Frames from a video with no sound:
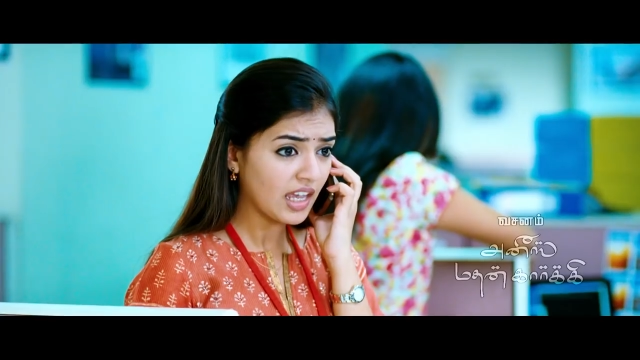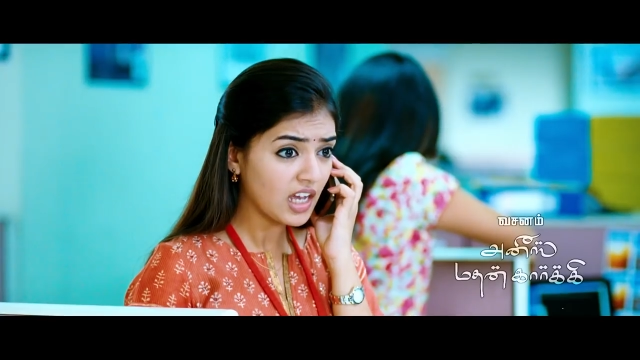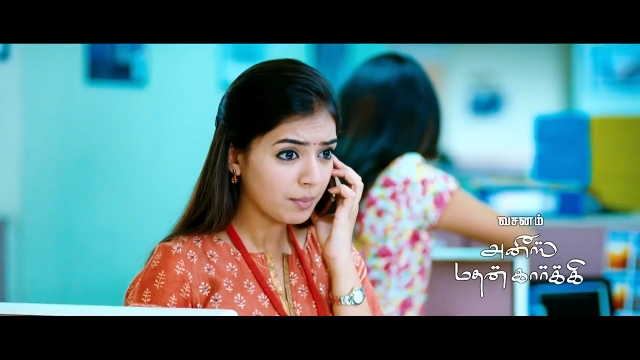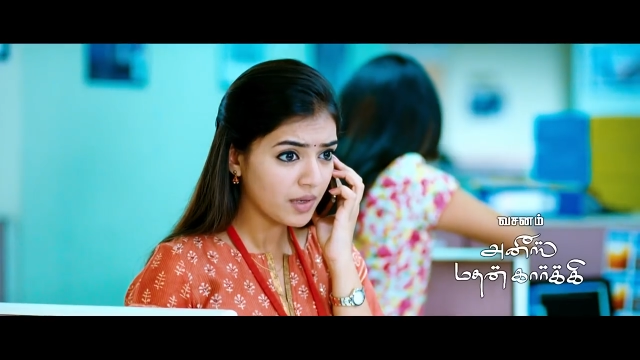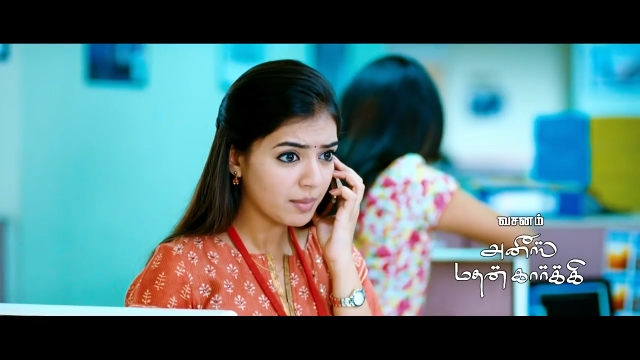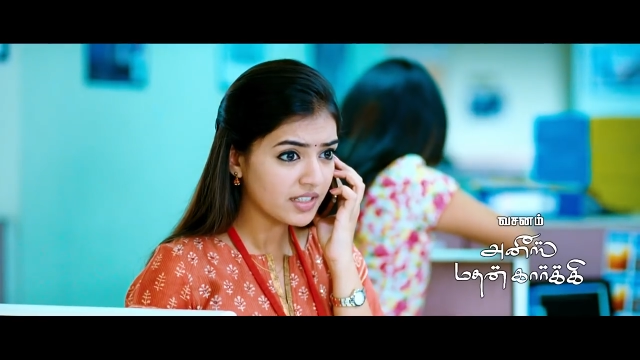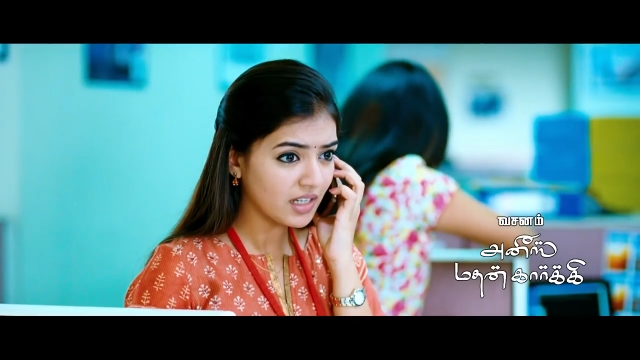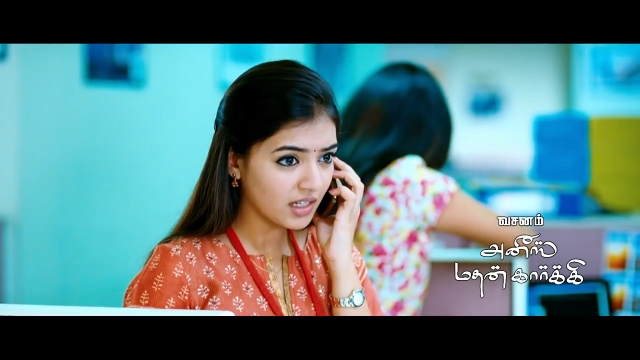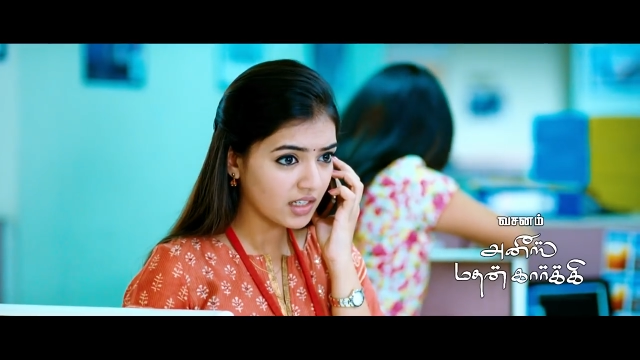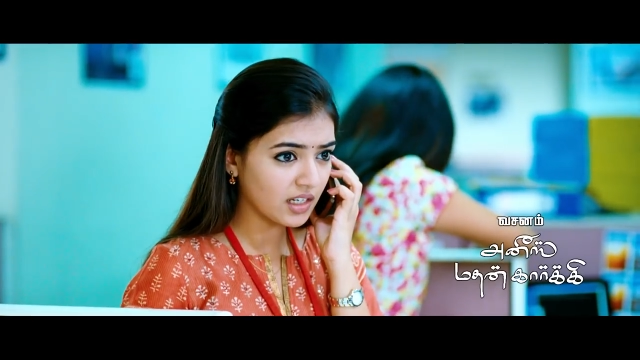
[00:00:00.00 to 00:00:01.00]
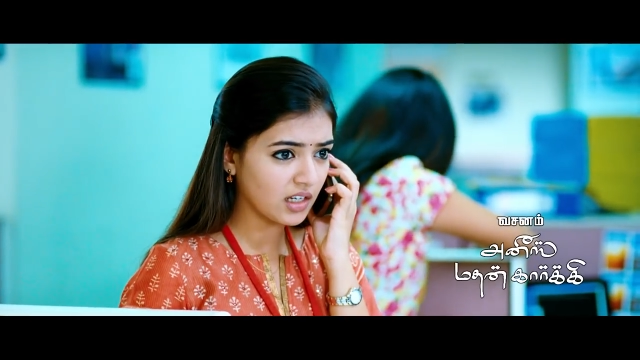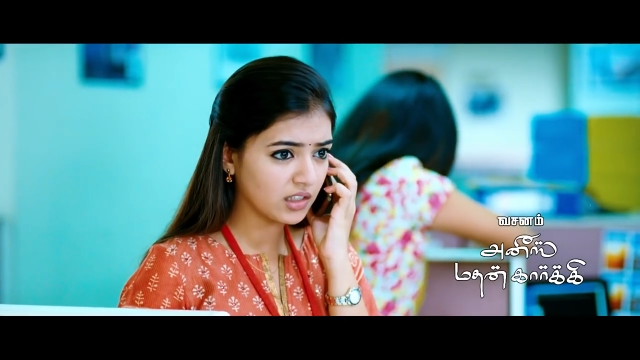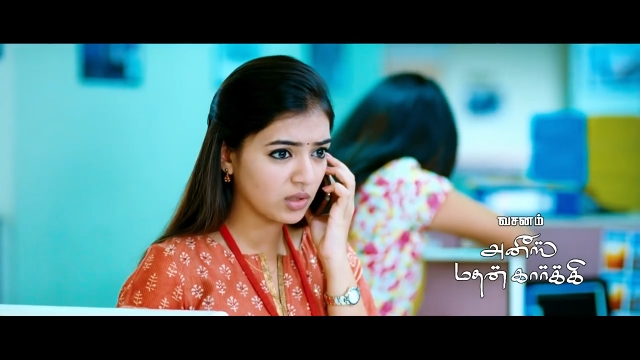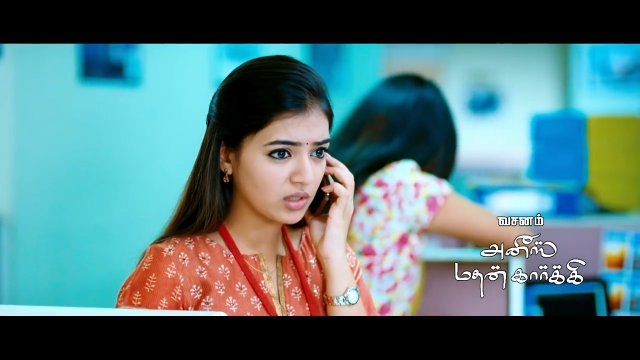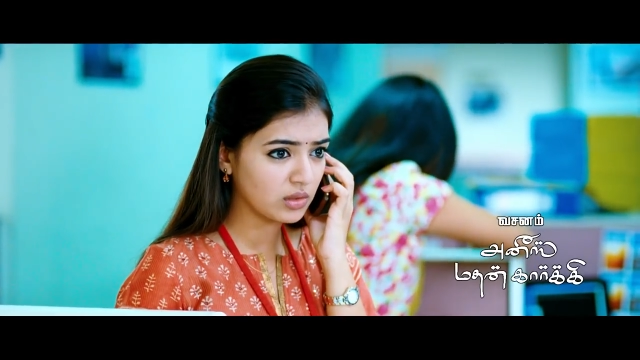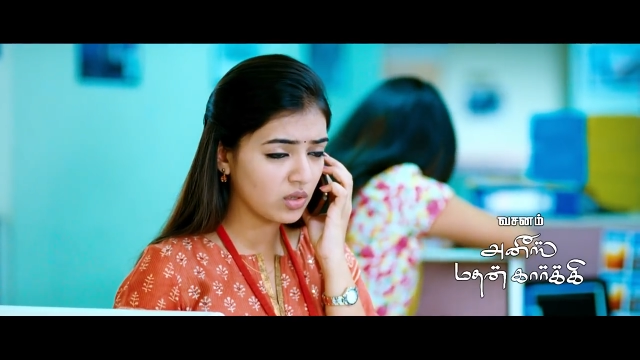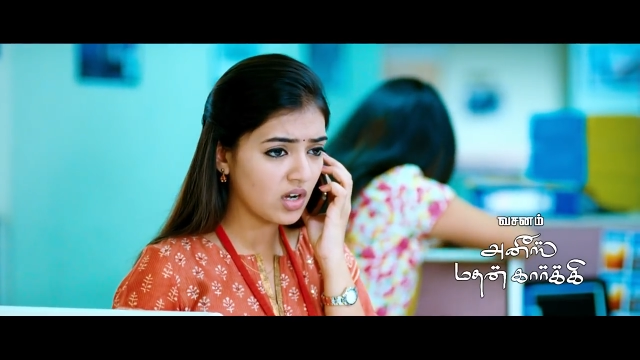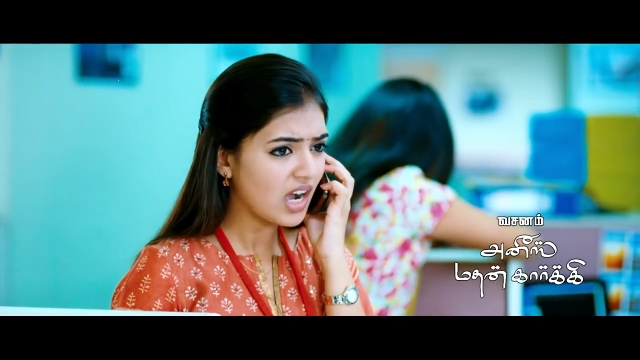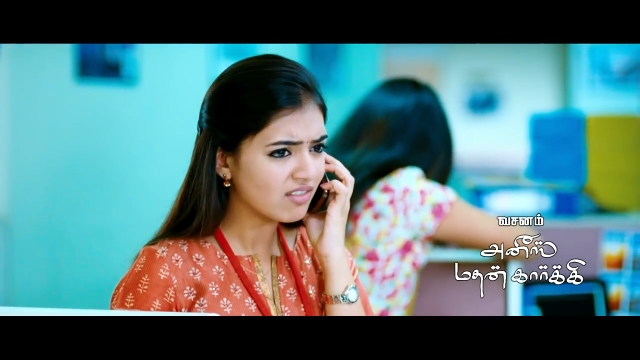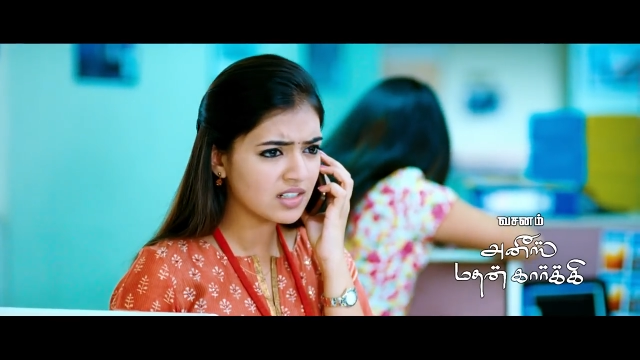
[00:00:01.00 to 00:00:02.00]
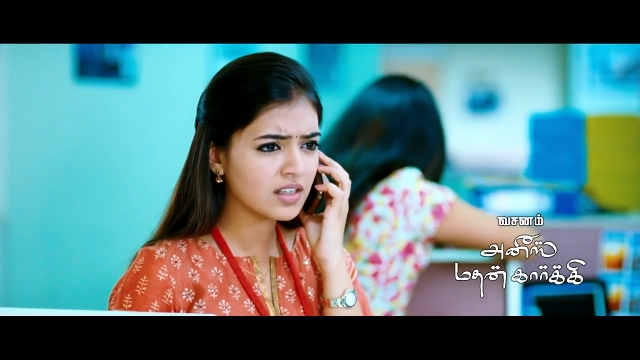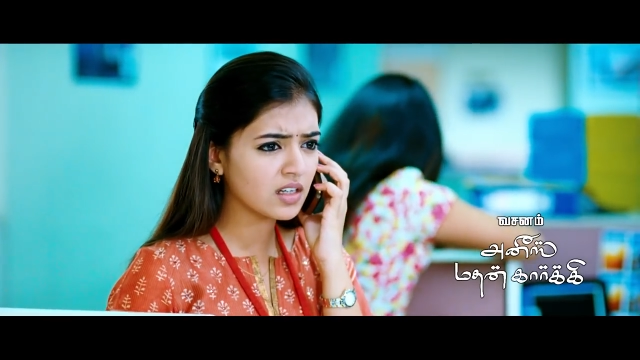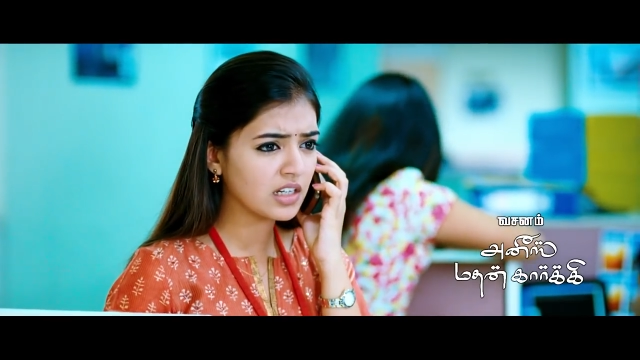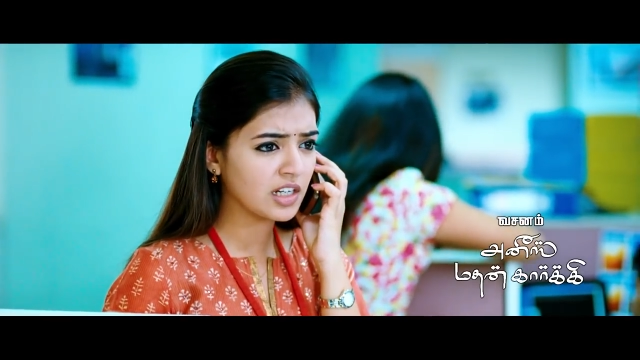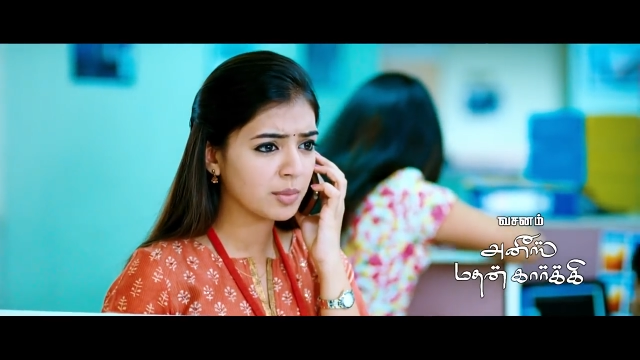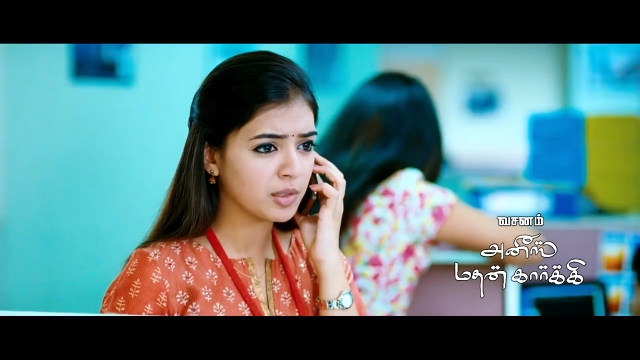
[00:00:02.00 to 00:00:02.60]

எங்க அப்பா அம்மா யார கை காட்டுறாங்களோ அவங்கள தான் கல்யாணம்